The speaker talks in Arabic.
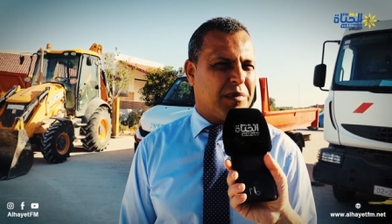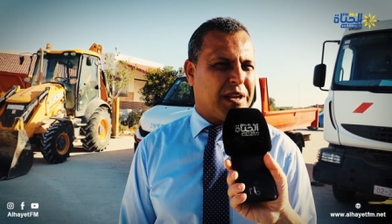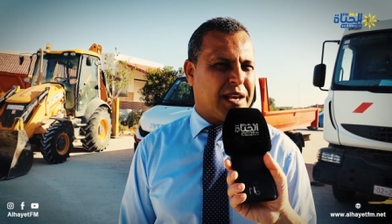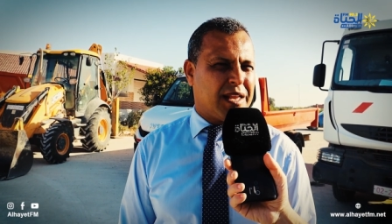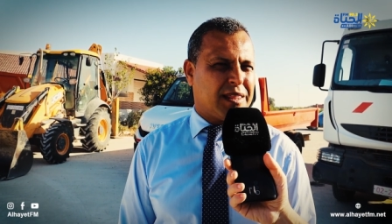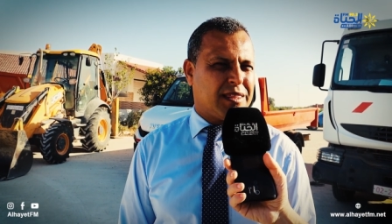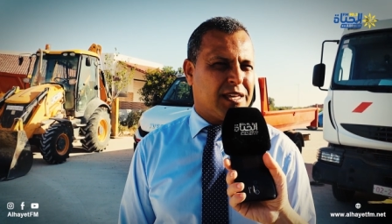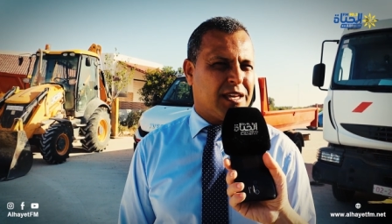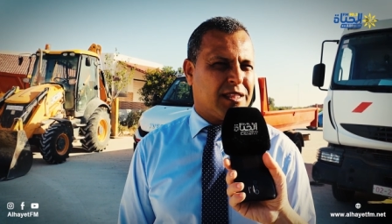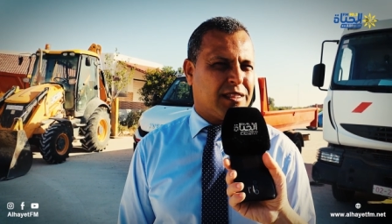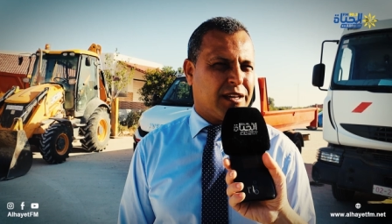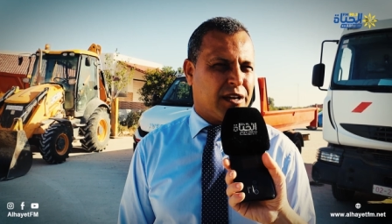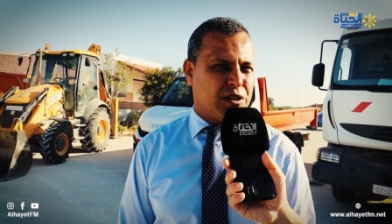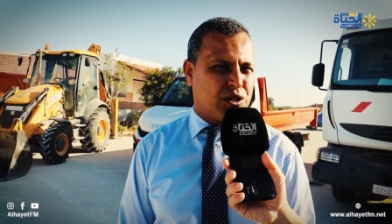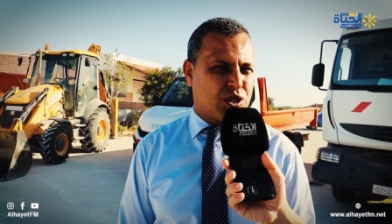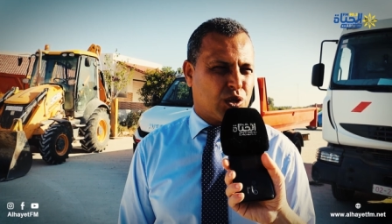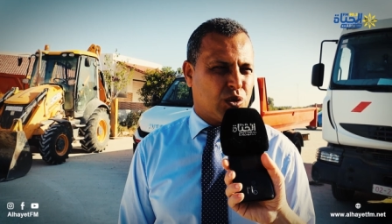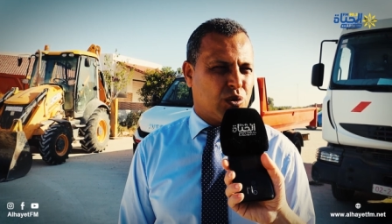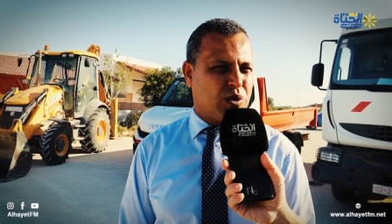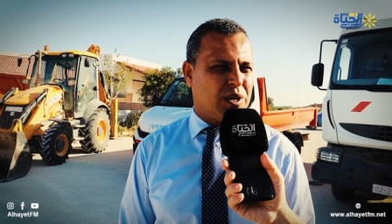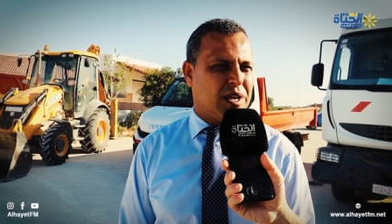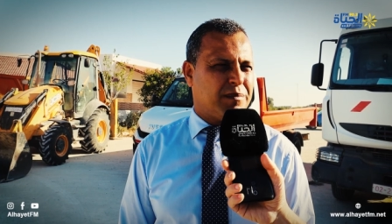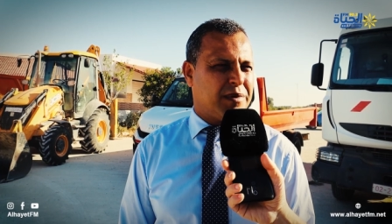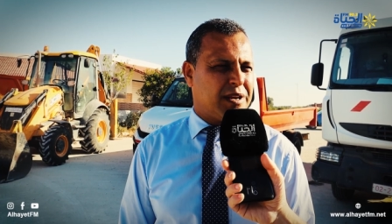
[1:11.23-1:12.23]
بلديه
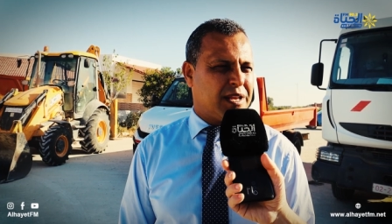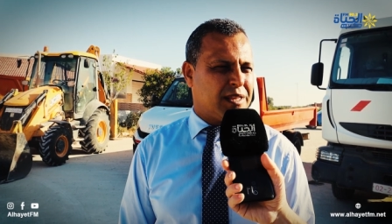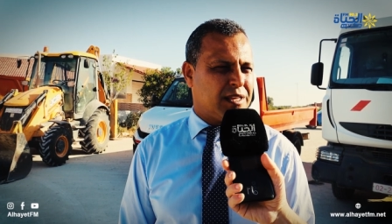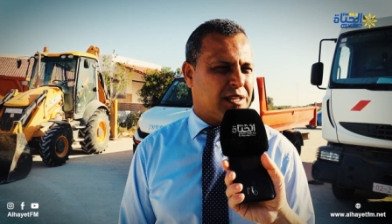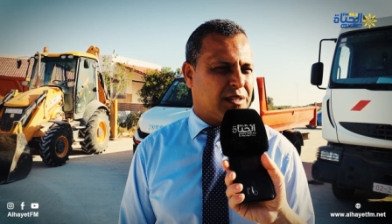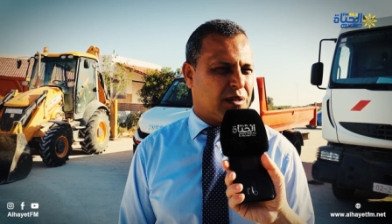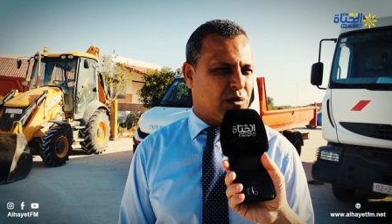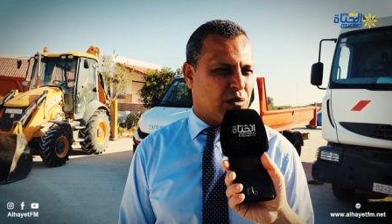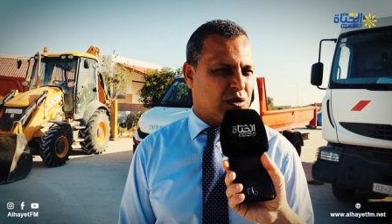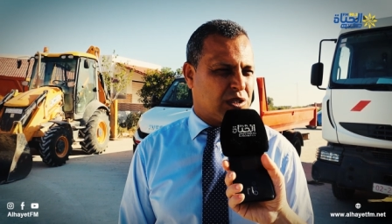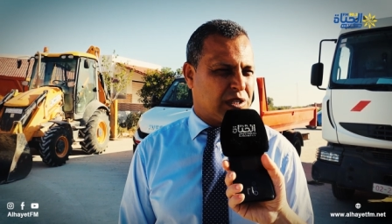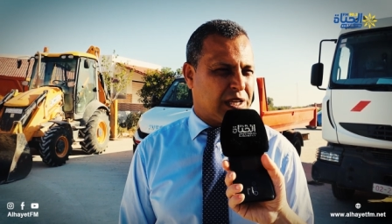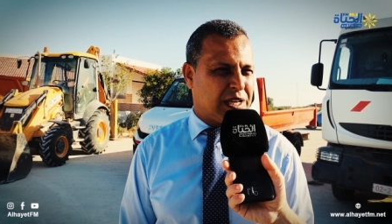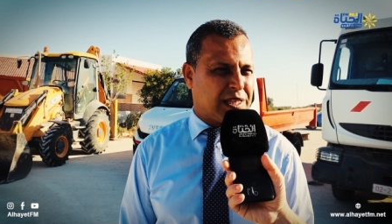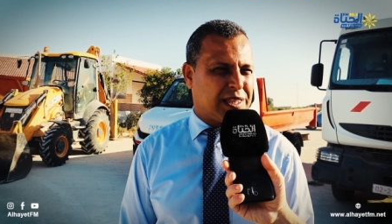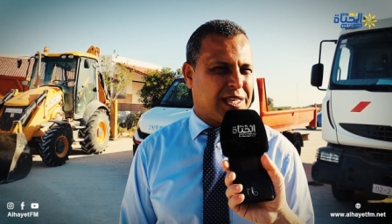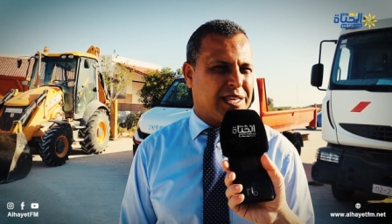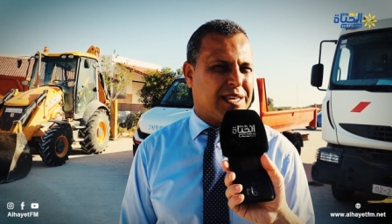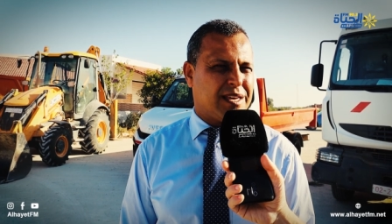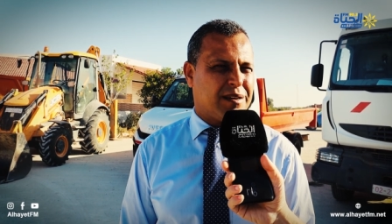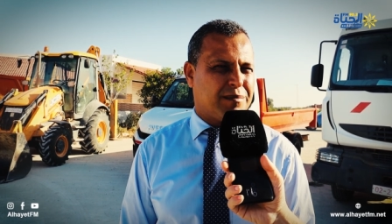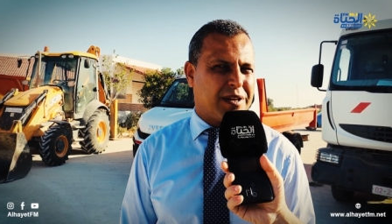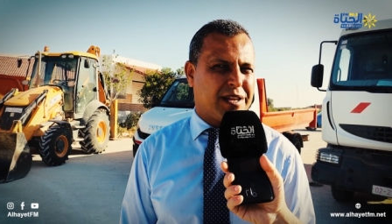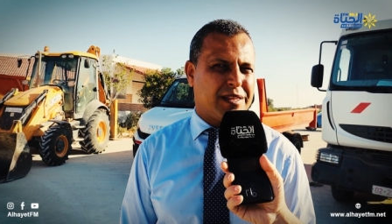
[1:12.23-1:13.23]
عجلوله بلديه
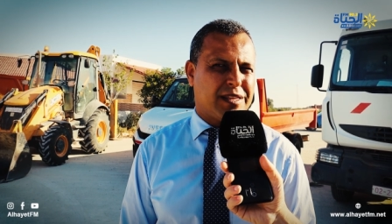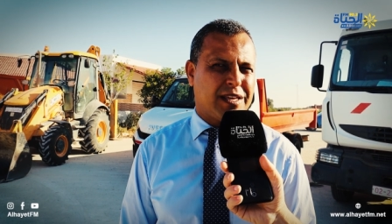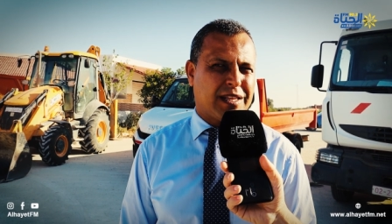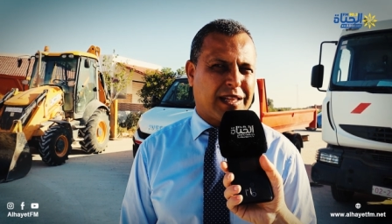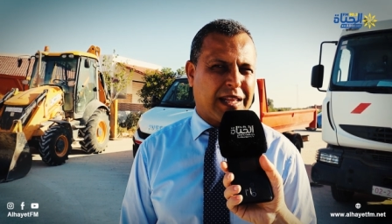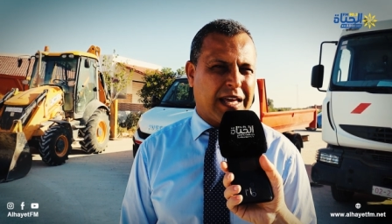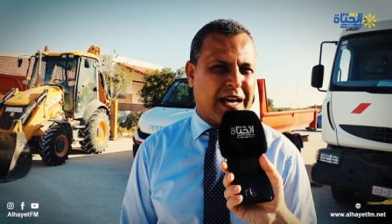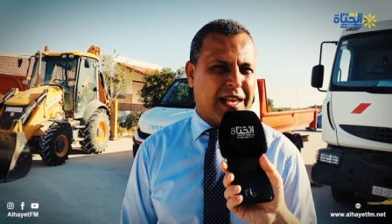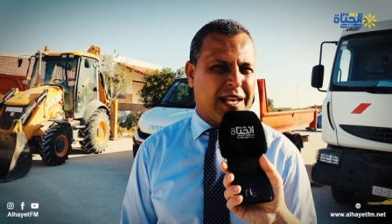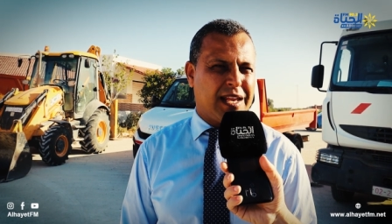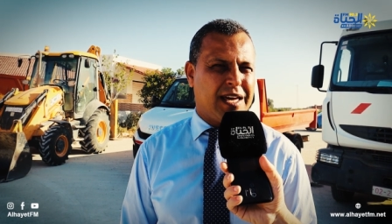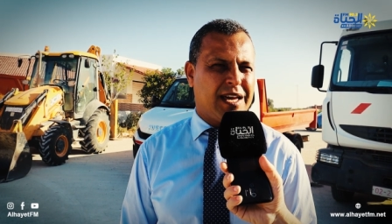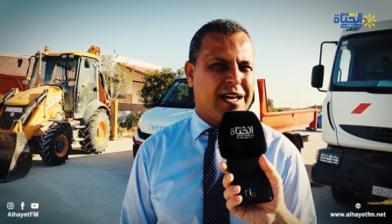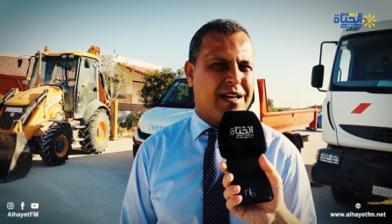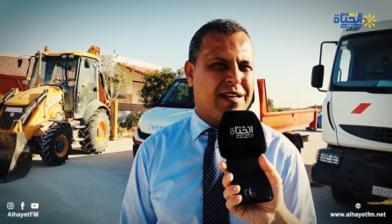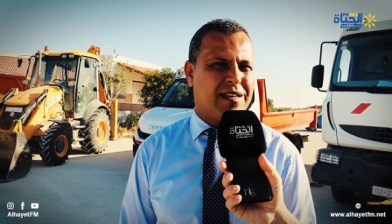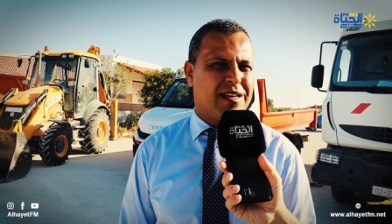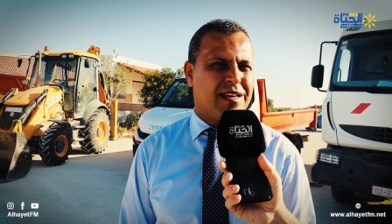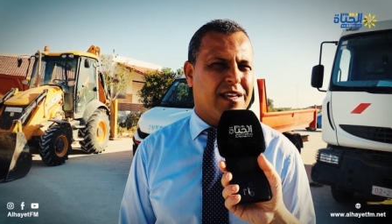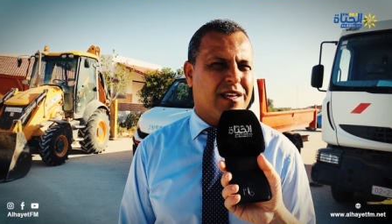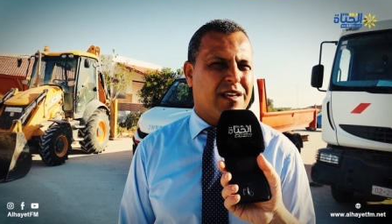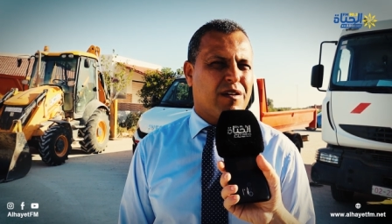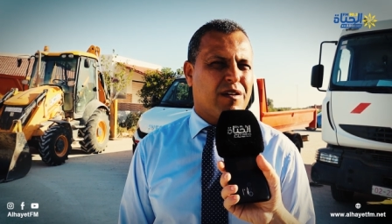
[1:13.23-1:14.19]
الوسلاتيه بلديه العلاء